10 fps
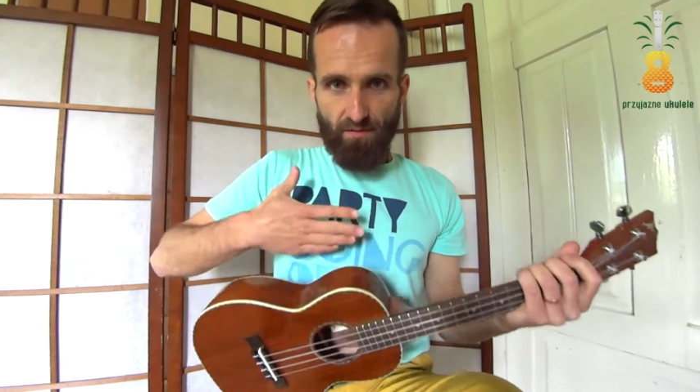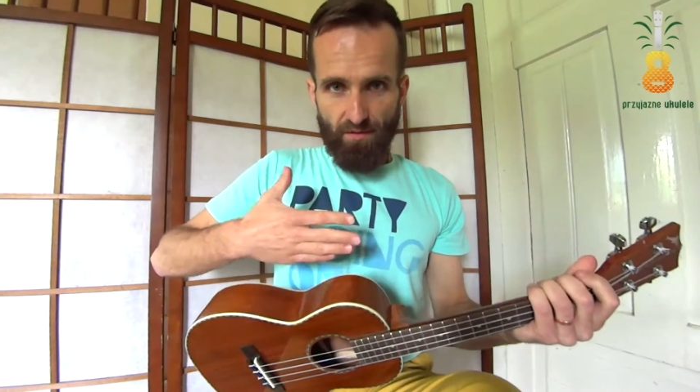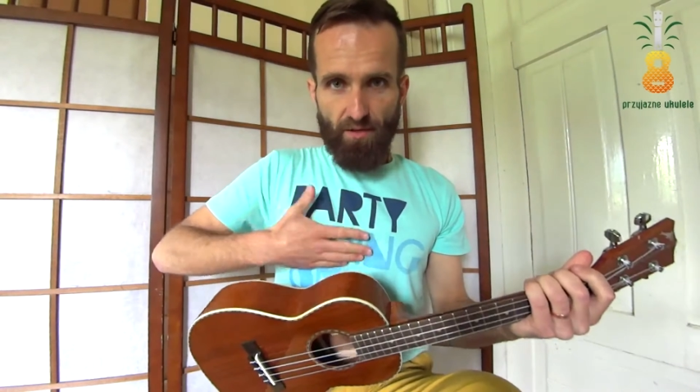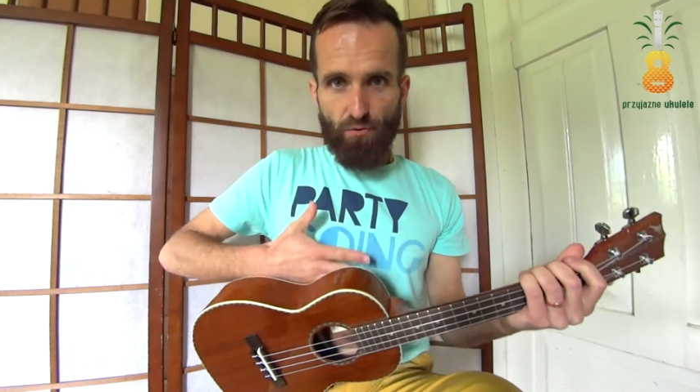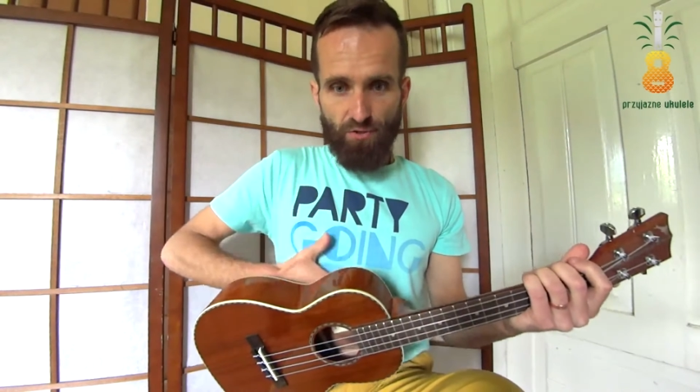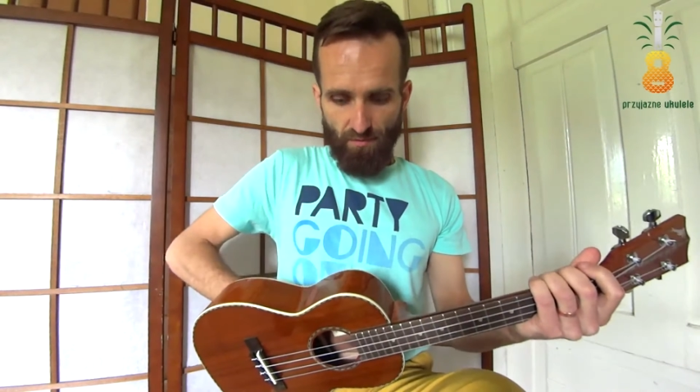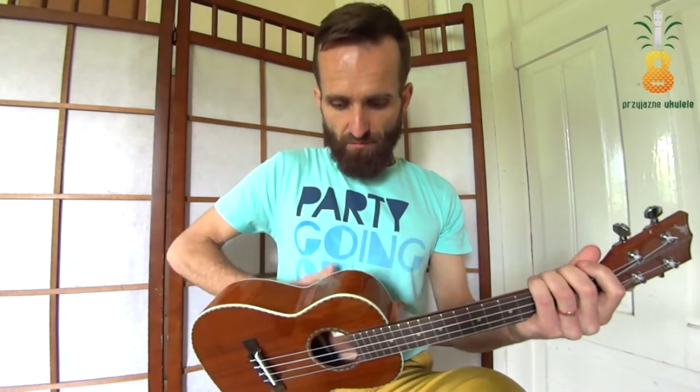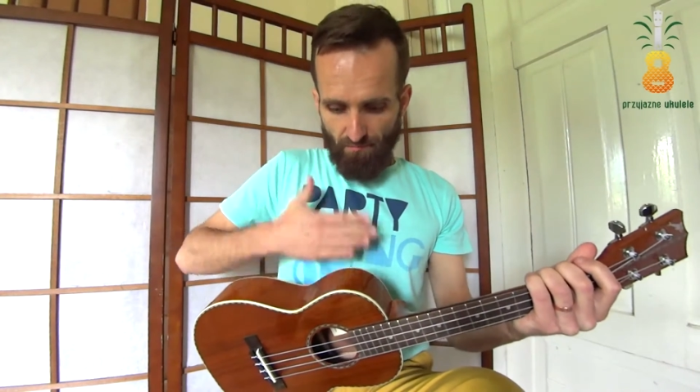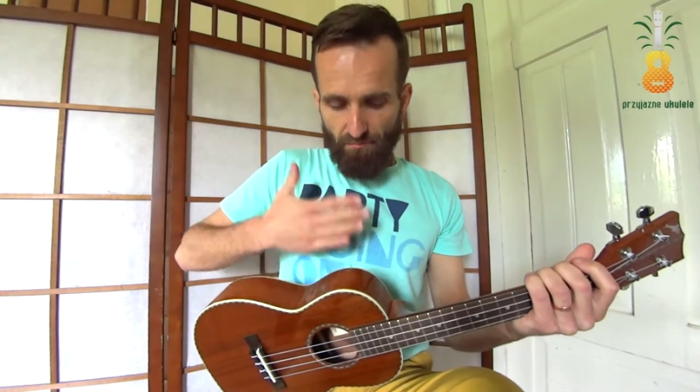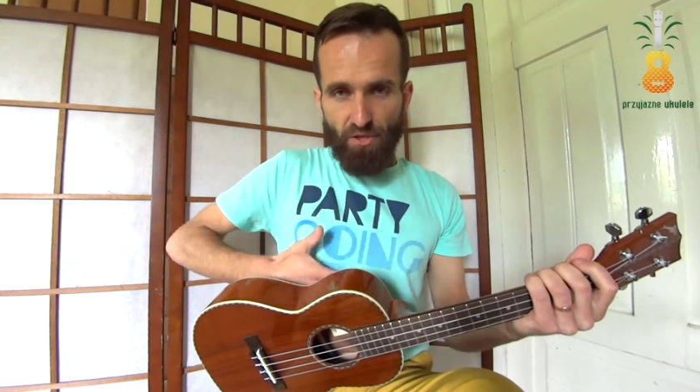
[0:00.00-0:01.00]
jakąś tam
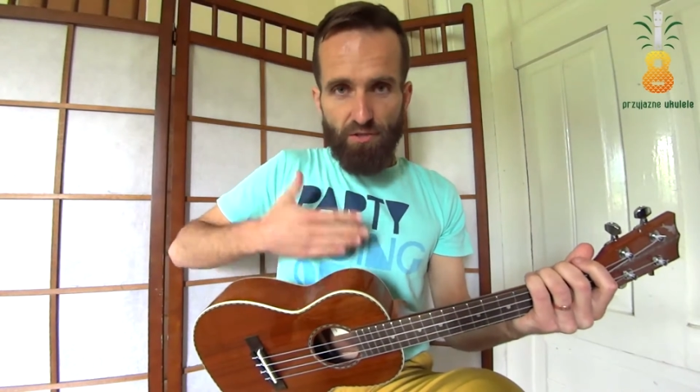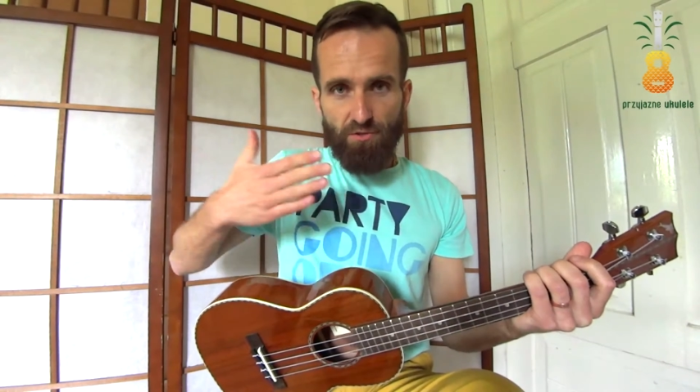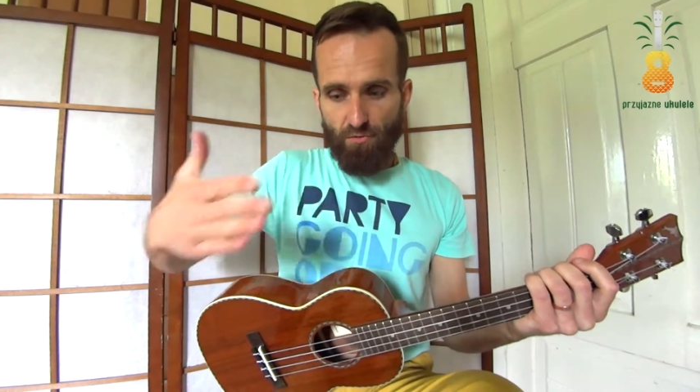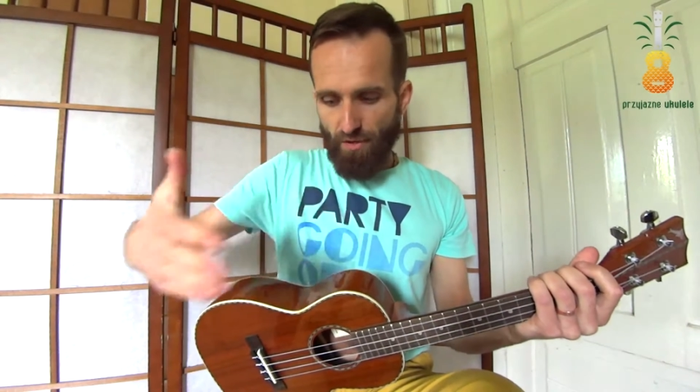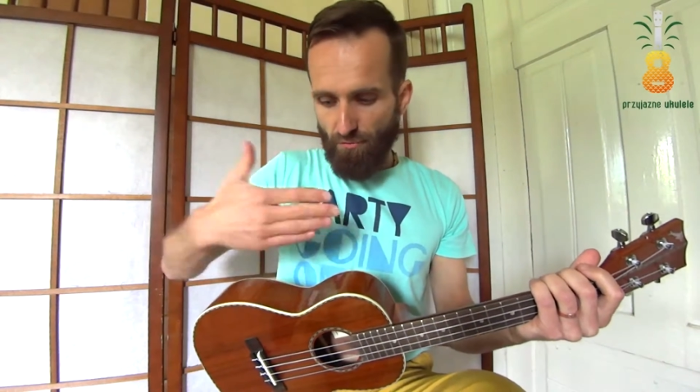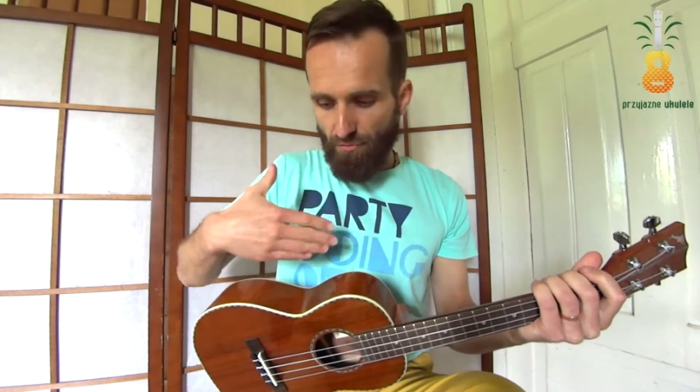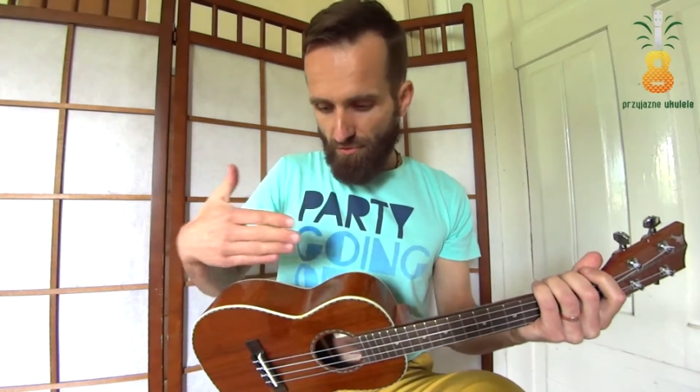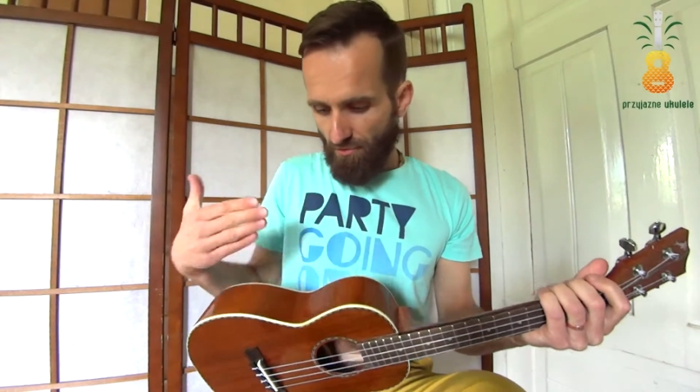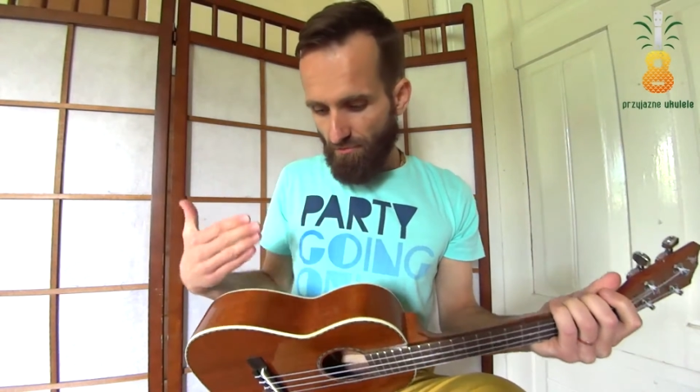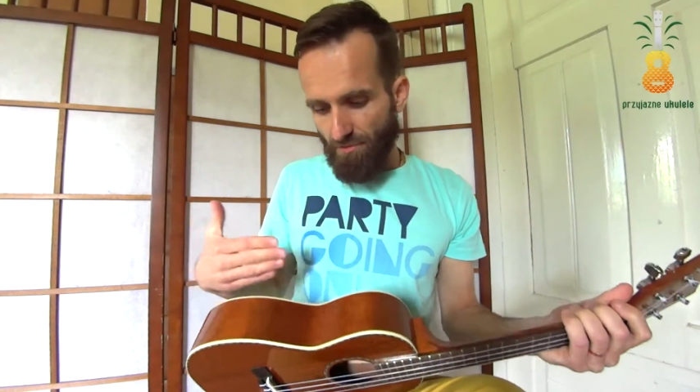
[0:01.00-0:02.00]
częścią,
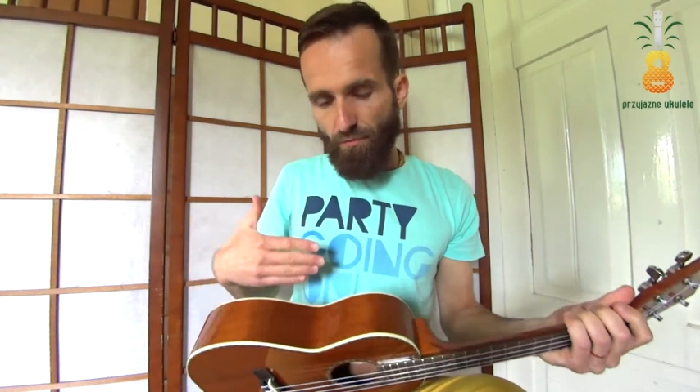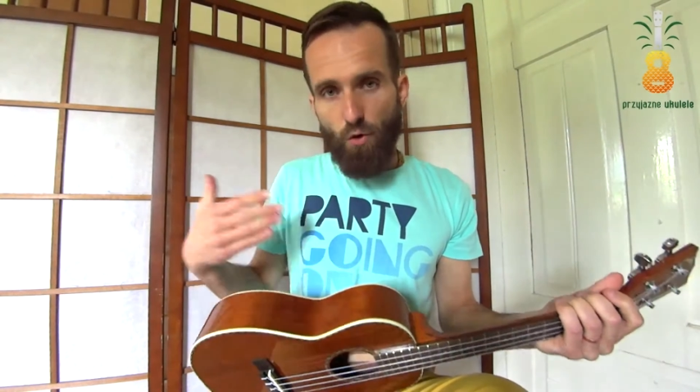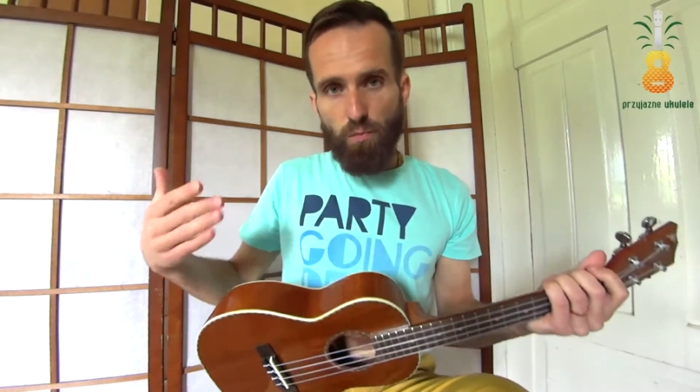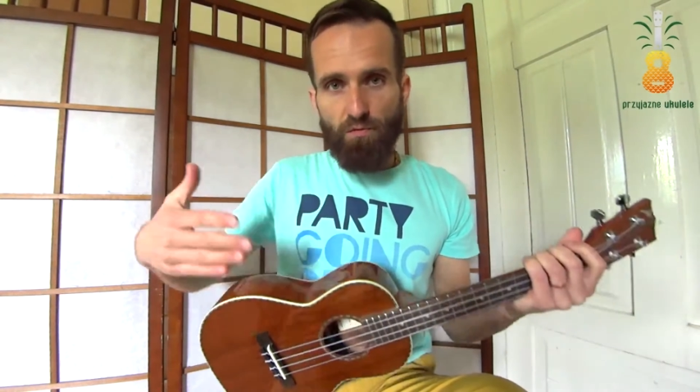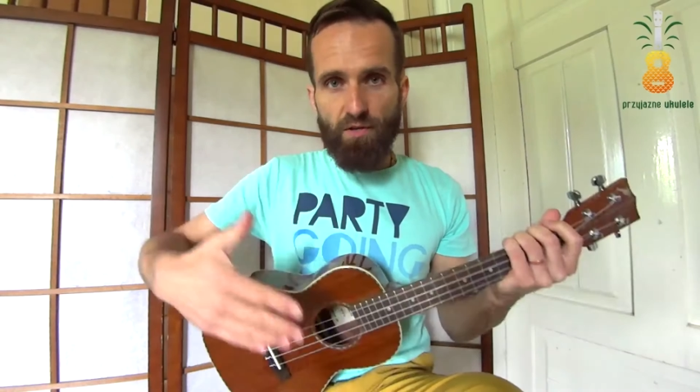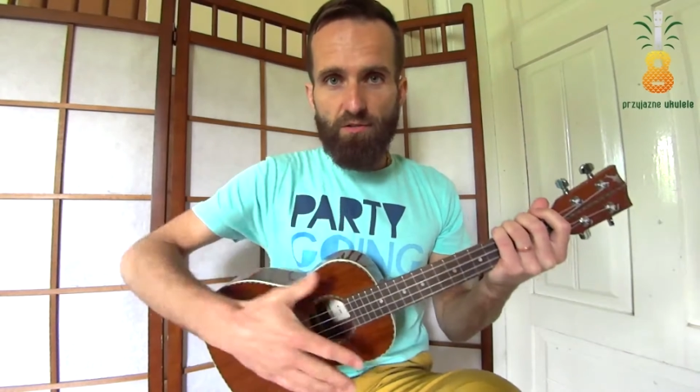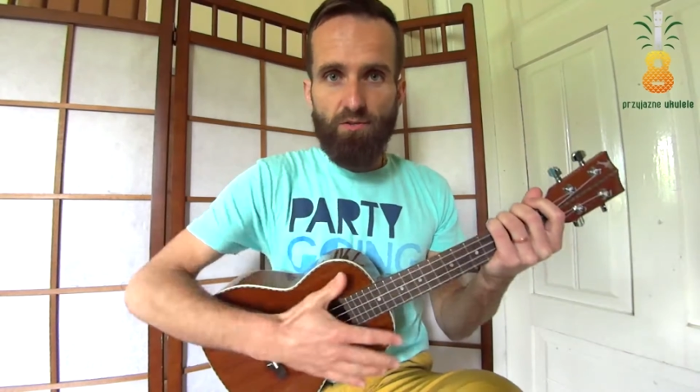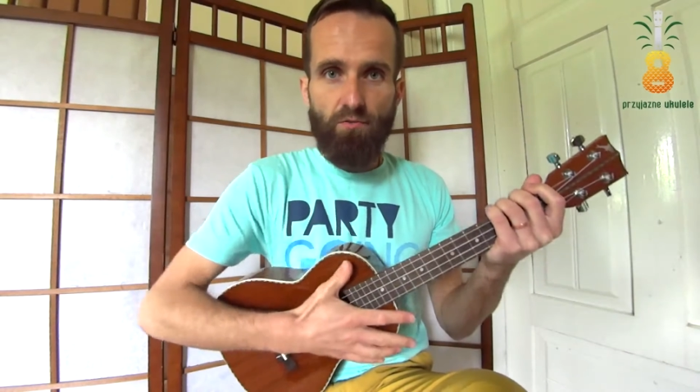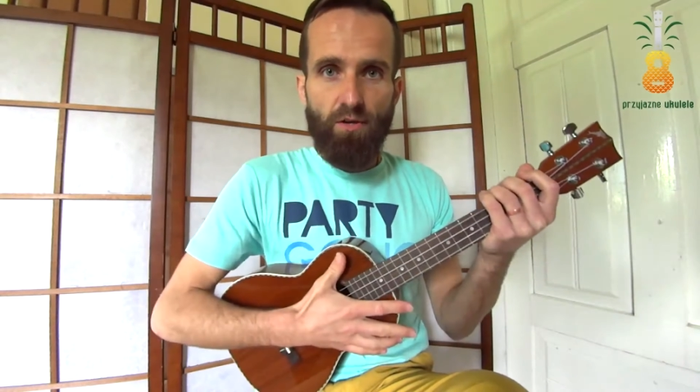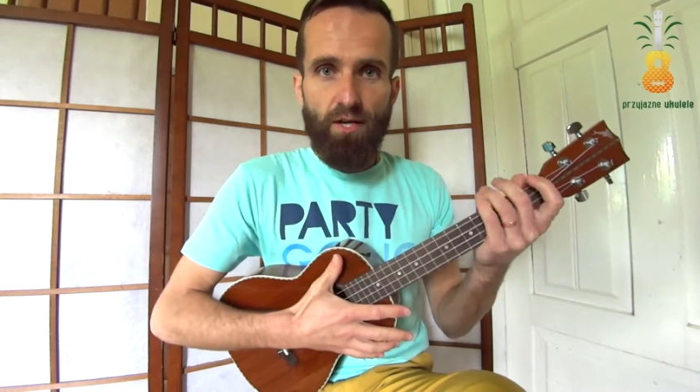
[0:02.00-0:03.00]
jakąś swoją
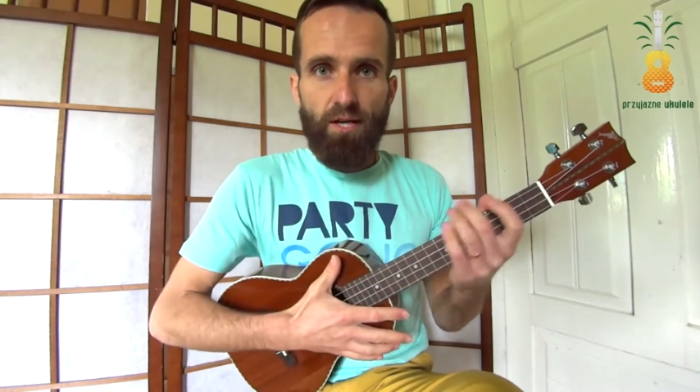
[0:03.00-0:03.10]
powierzchnią